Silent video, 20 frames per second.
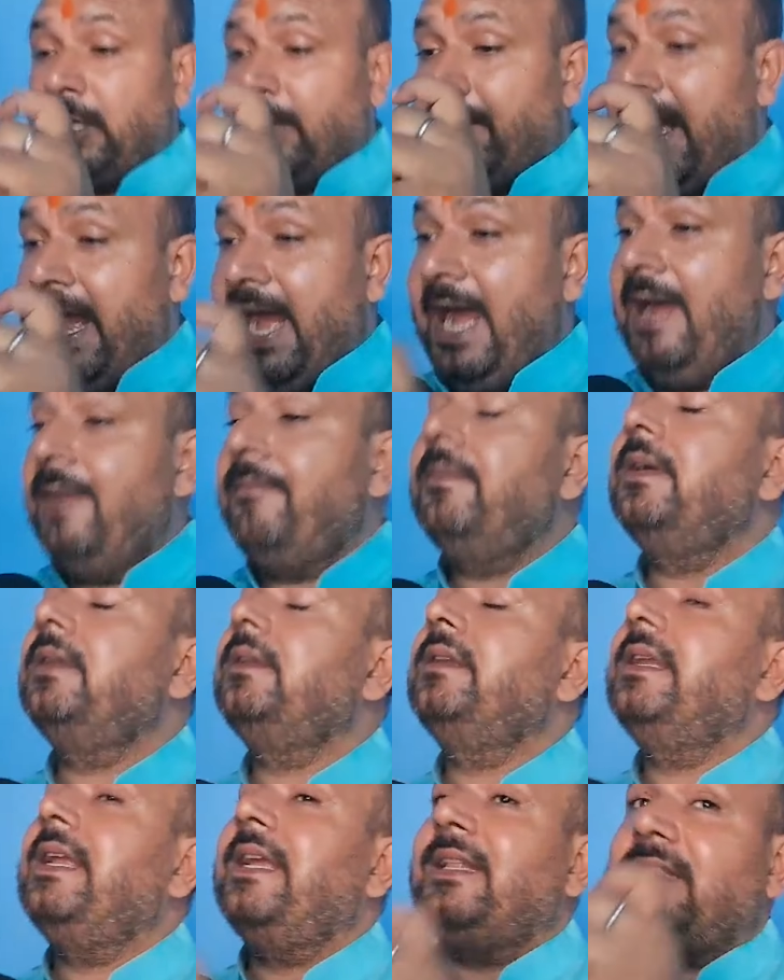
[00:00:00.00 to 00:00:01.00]
तमाम
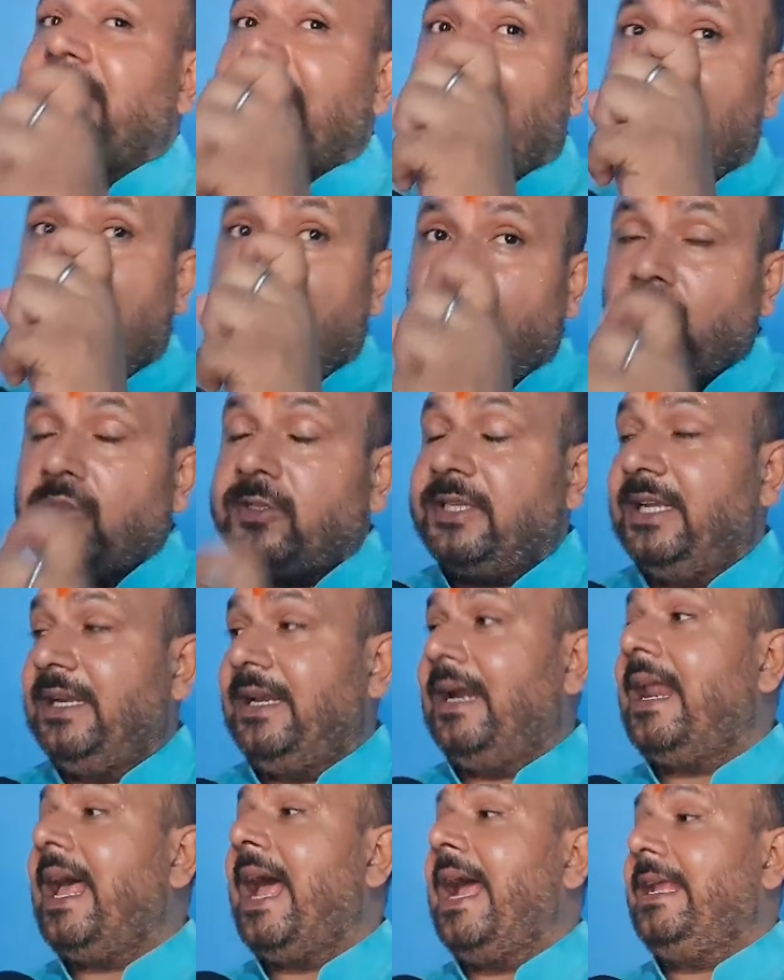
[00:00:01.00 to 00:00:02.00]
नेताओं से
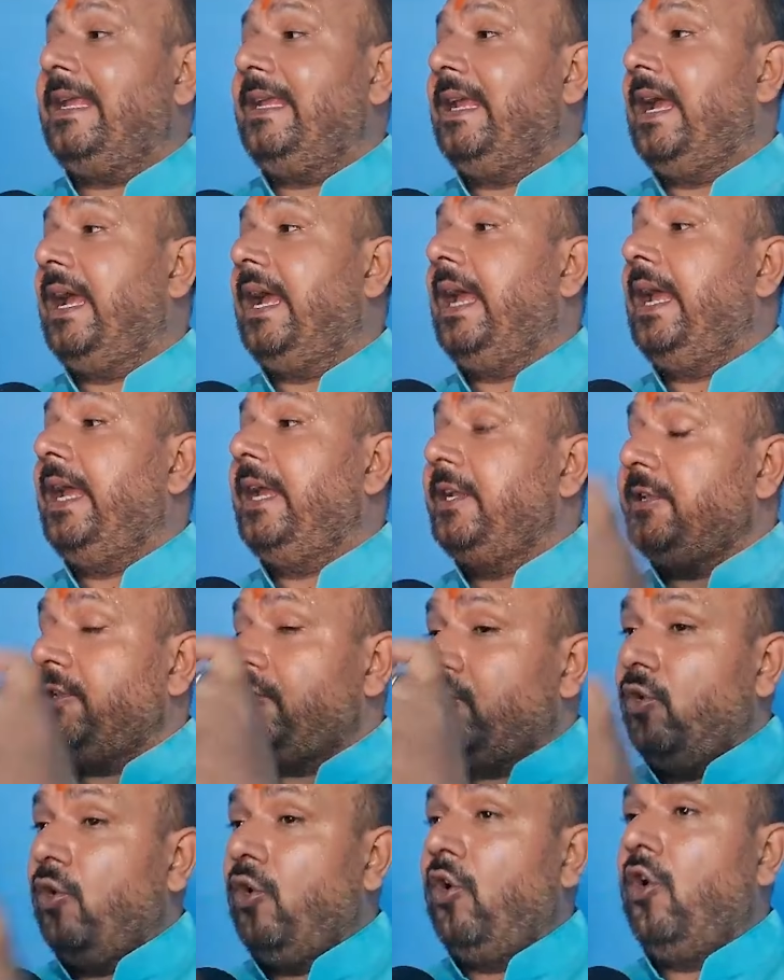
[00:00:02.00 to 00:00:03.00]
लड़ाई है
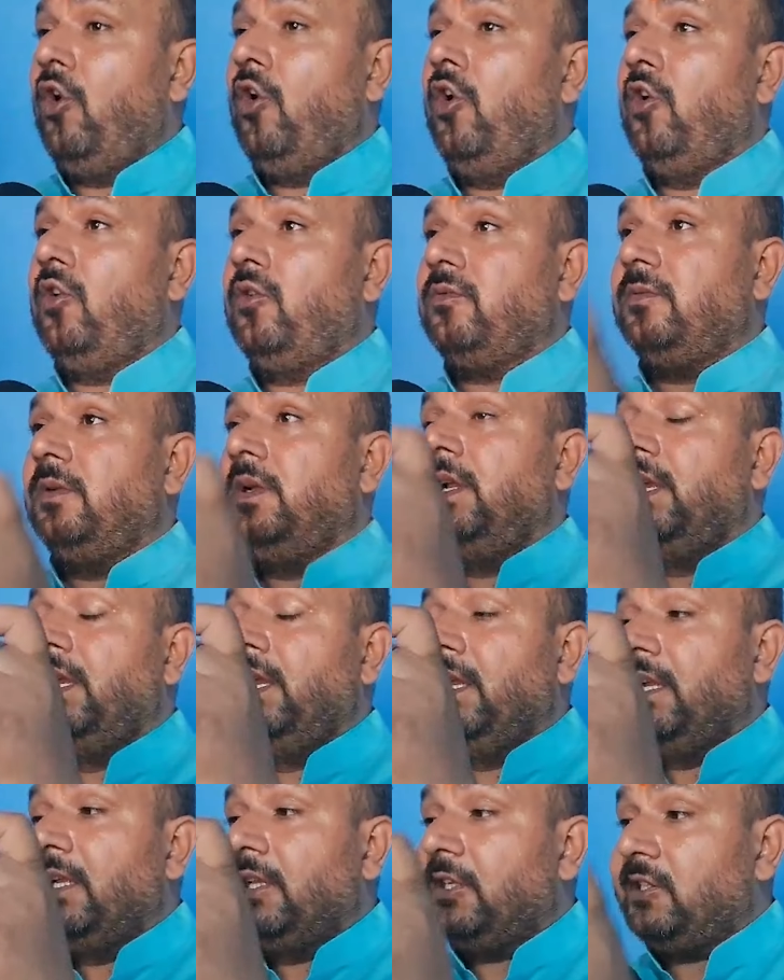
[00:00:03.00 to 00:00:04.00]
जो
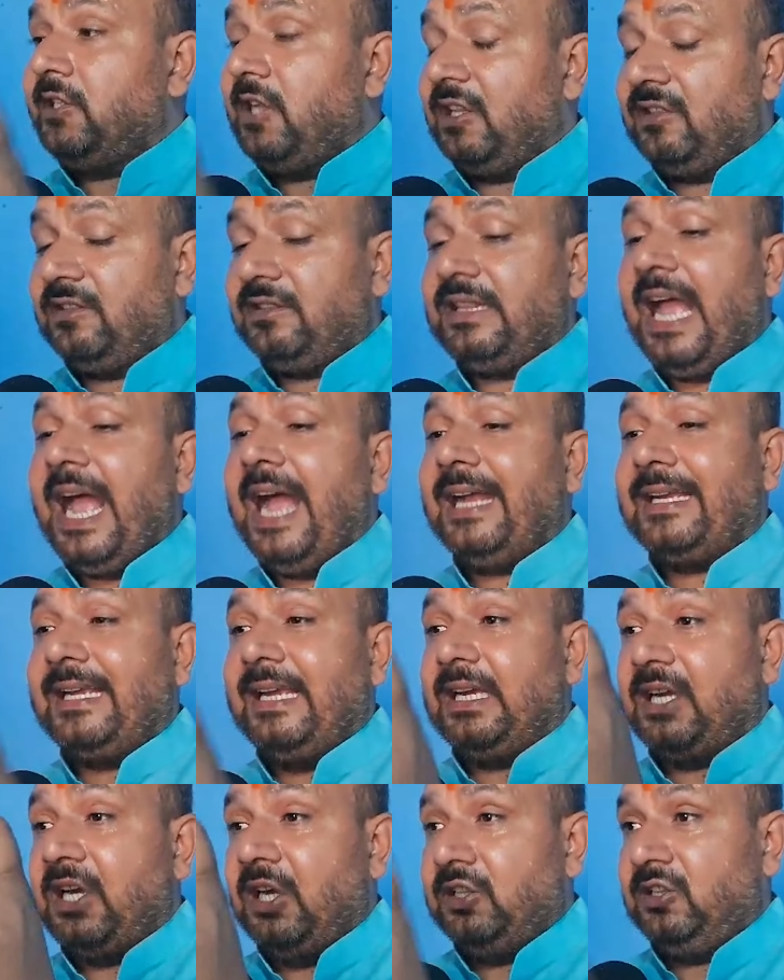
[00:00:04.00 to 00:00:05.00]
सत्ता के
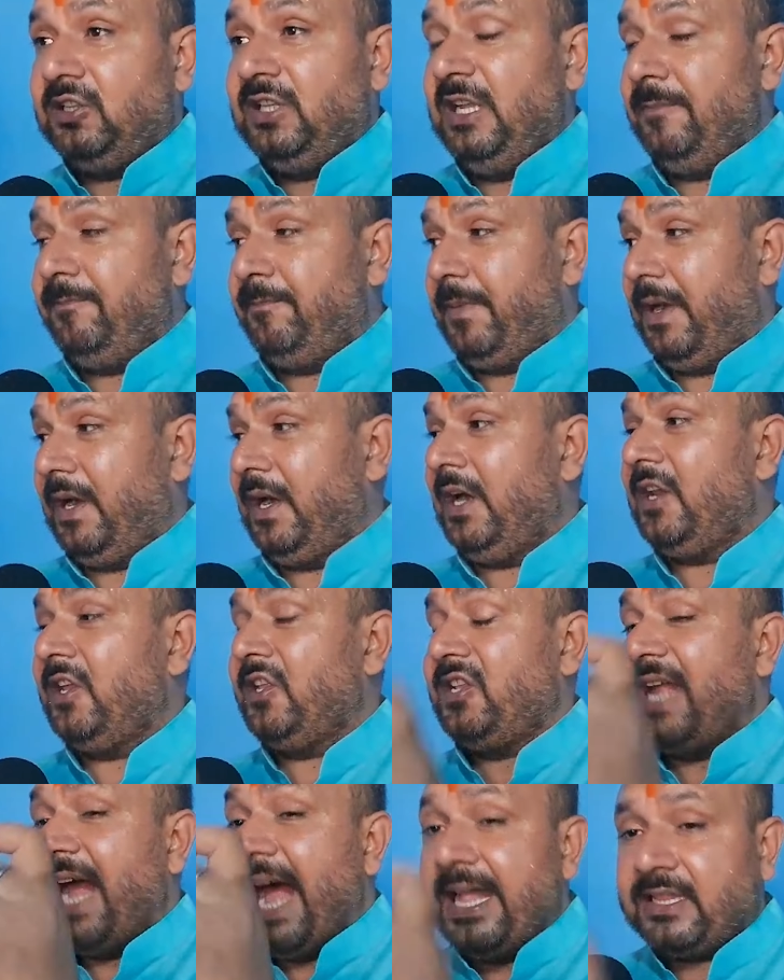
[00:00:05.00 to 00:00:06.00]
गद्दी पर
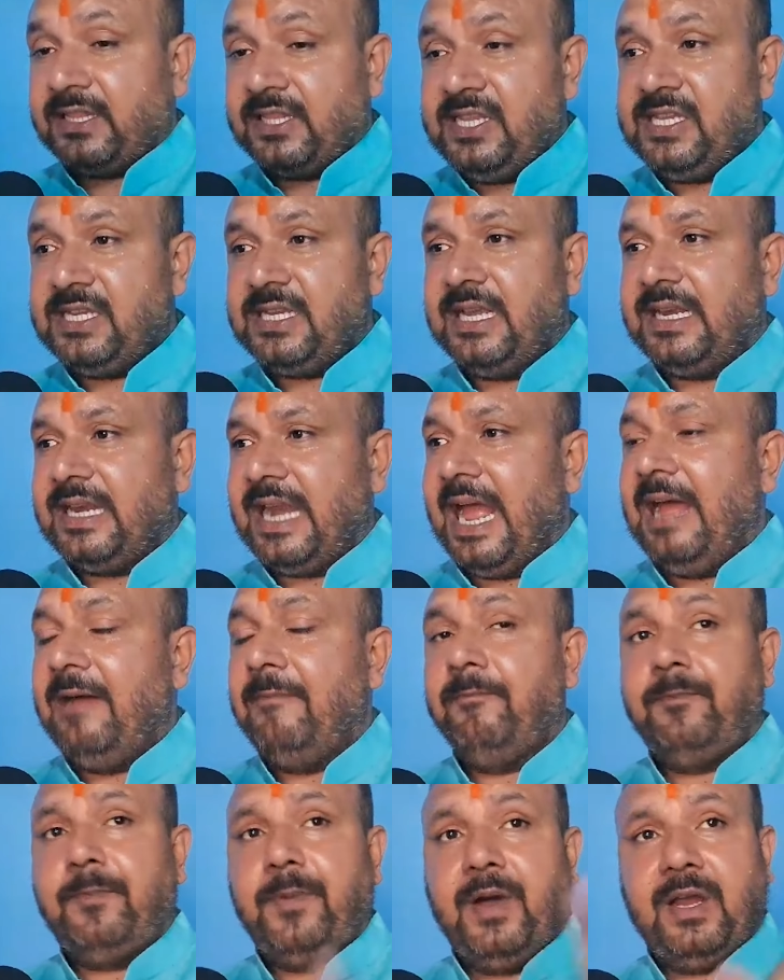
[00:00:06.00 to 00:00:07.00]
जाति के
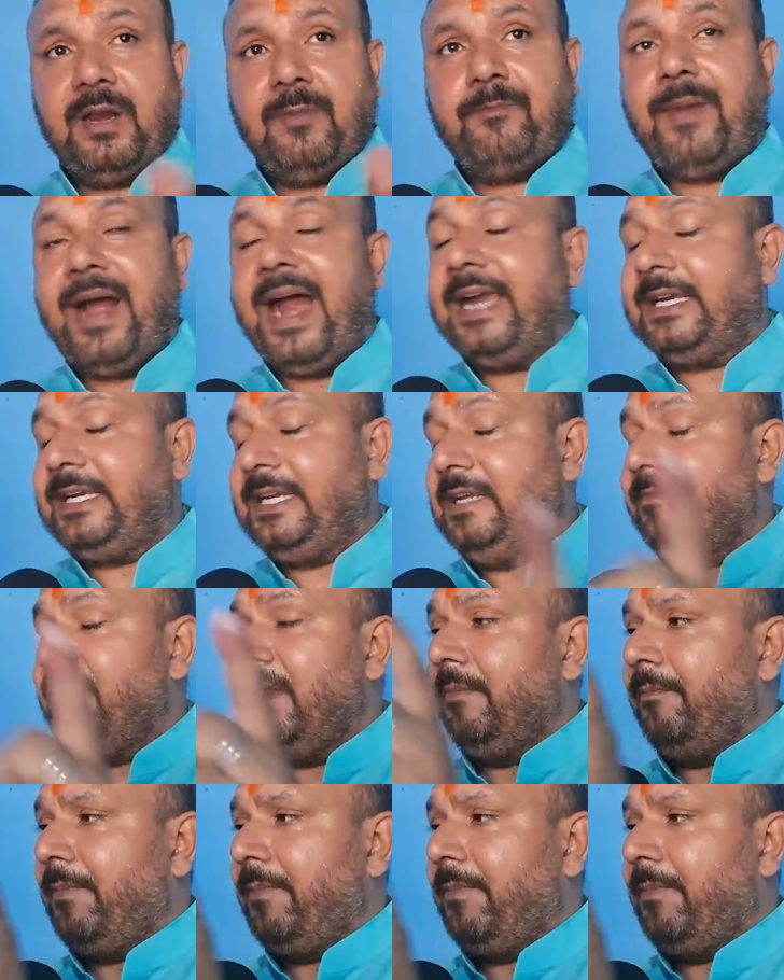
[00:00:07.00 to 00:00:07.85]
नाम पर पार्टी में